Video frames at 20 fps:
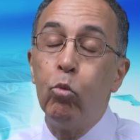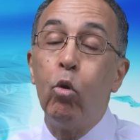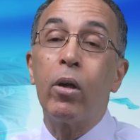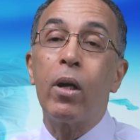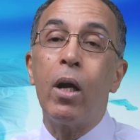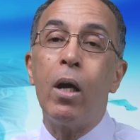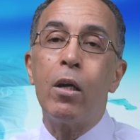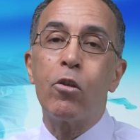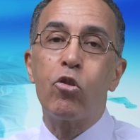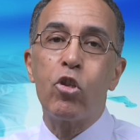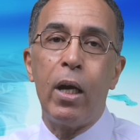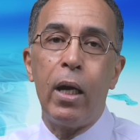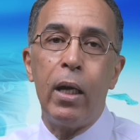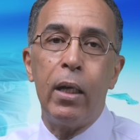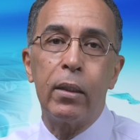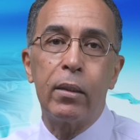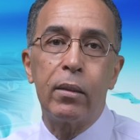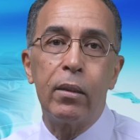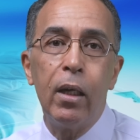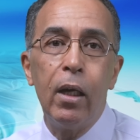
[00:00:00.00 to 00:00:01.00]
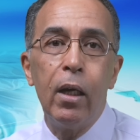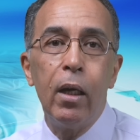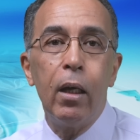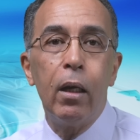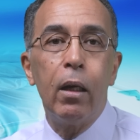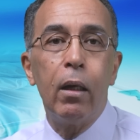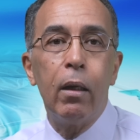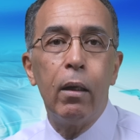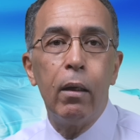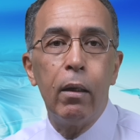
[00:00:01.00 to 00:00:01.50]
مراجعة
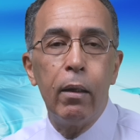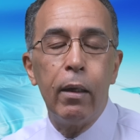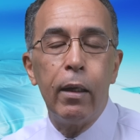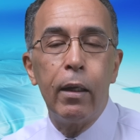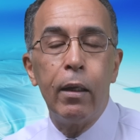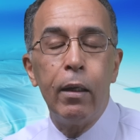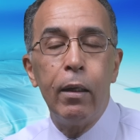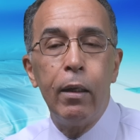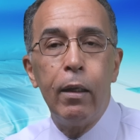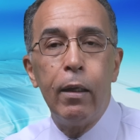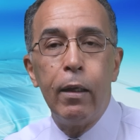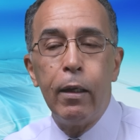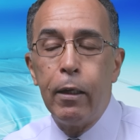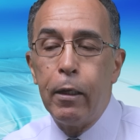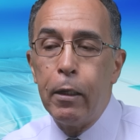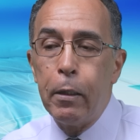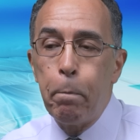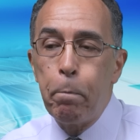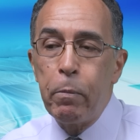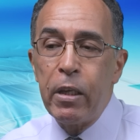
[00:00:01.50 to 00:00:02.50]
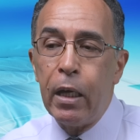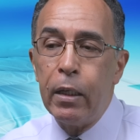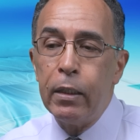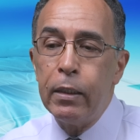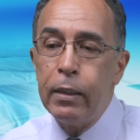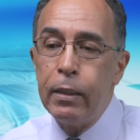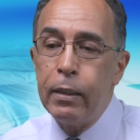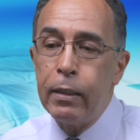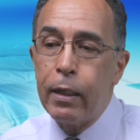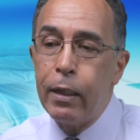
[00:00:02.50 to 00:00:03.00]
آه،
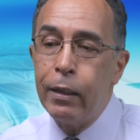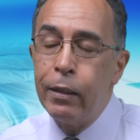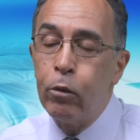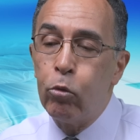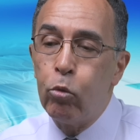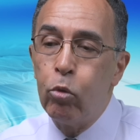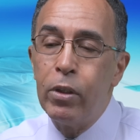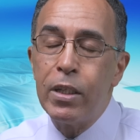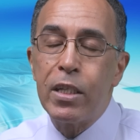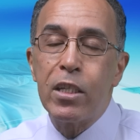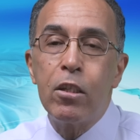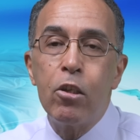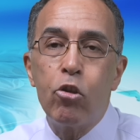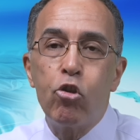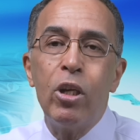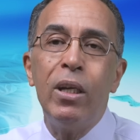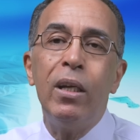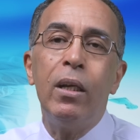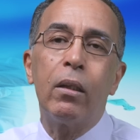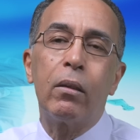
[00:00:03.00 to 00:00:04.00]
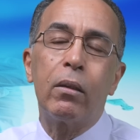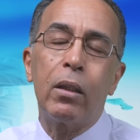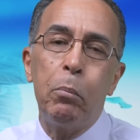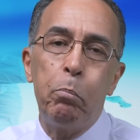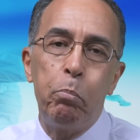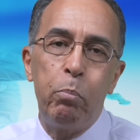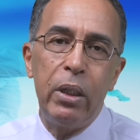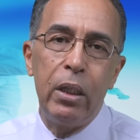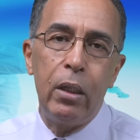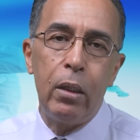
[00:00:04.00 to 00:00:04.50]
يعني خلينا نقول السجل
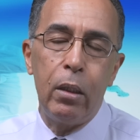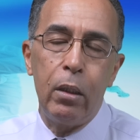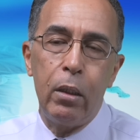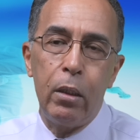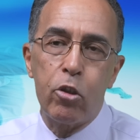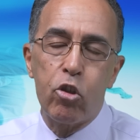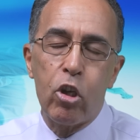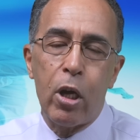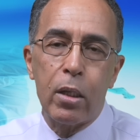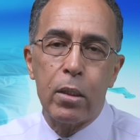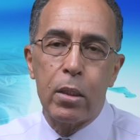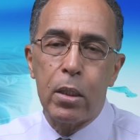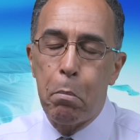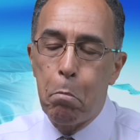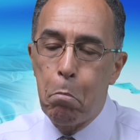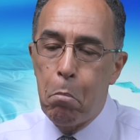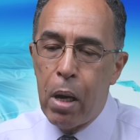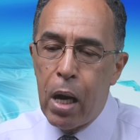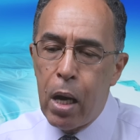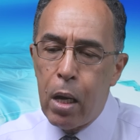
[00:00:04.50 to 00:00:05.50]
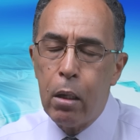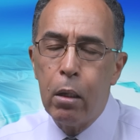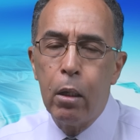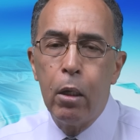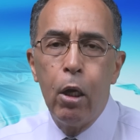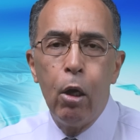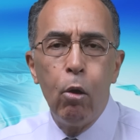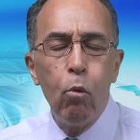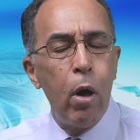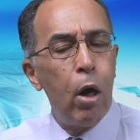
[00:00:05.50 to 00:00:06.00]
الطبي لشخص ما
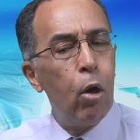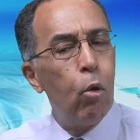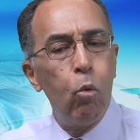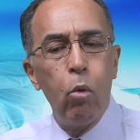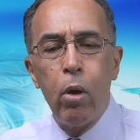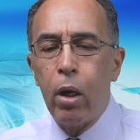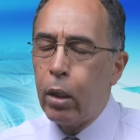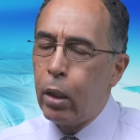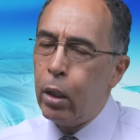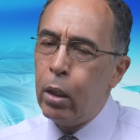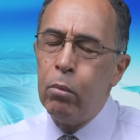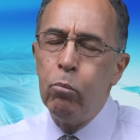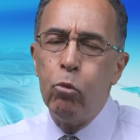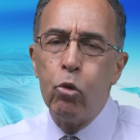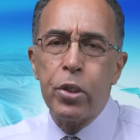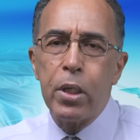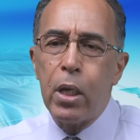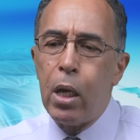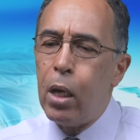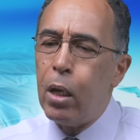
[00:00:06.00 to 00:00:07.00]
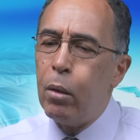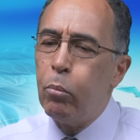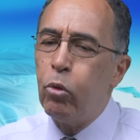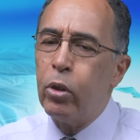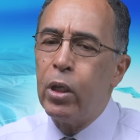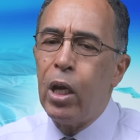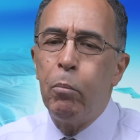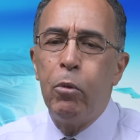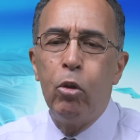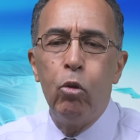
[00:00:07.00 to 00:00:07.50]
وهو غير مصاب
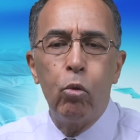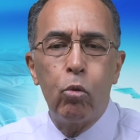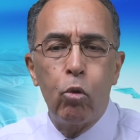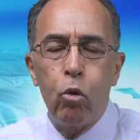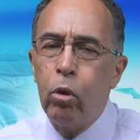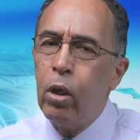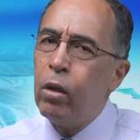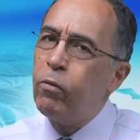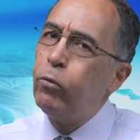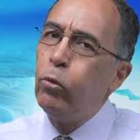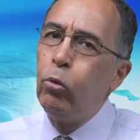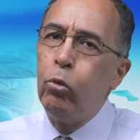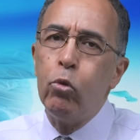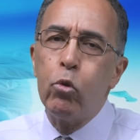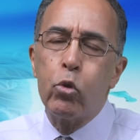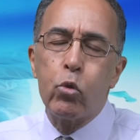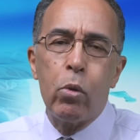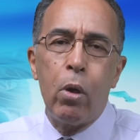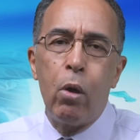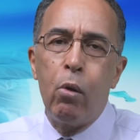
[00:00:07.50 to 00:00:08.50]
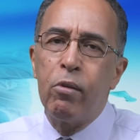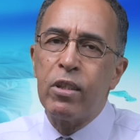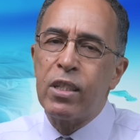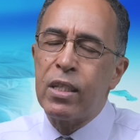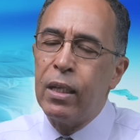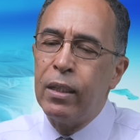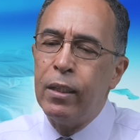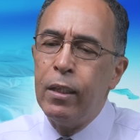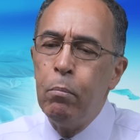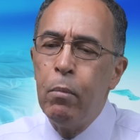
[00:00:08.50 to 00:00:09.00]
ونعمل له كل الفحوص وهو
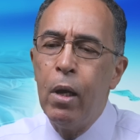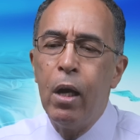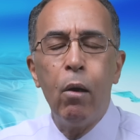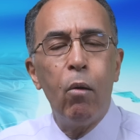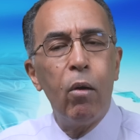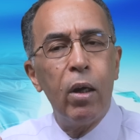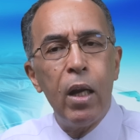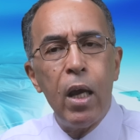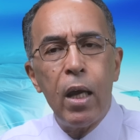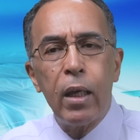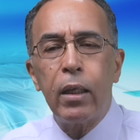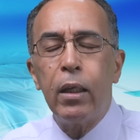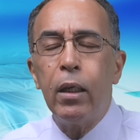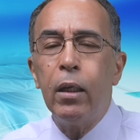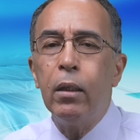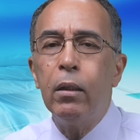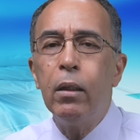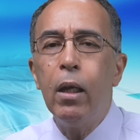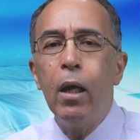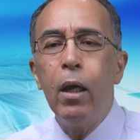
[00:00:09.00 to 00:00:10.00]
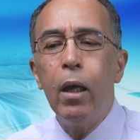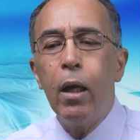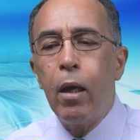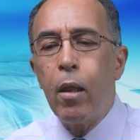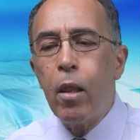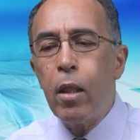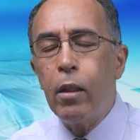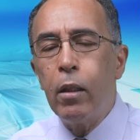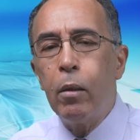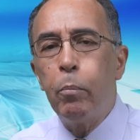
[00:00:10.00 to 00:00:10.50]
سليم ولكن
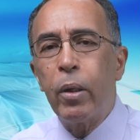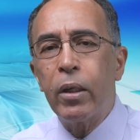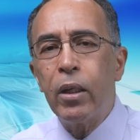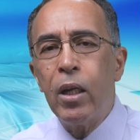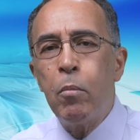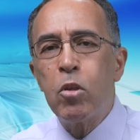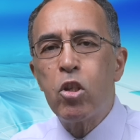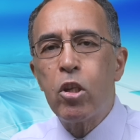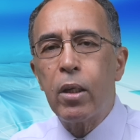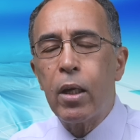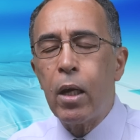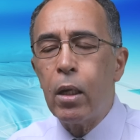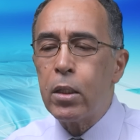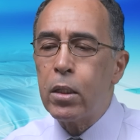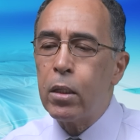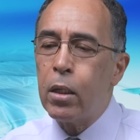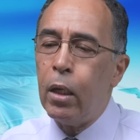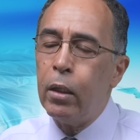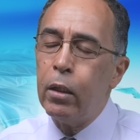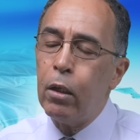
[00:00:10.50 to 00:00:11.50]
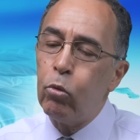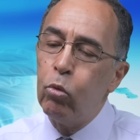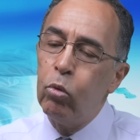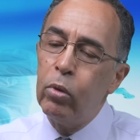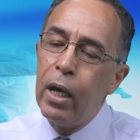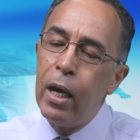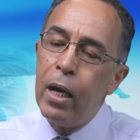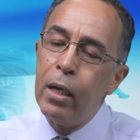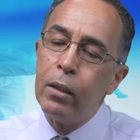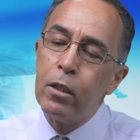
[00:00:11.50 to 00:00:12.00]
البرنامج الذكاء الاصطناعي
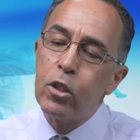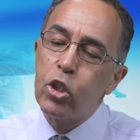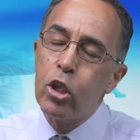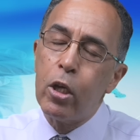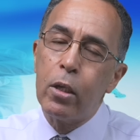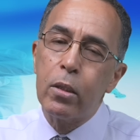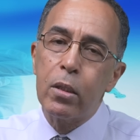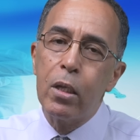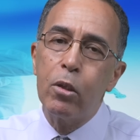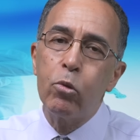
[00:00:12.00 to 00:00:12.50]
يقول هذا الشخص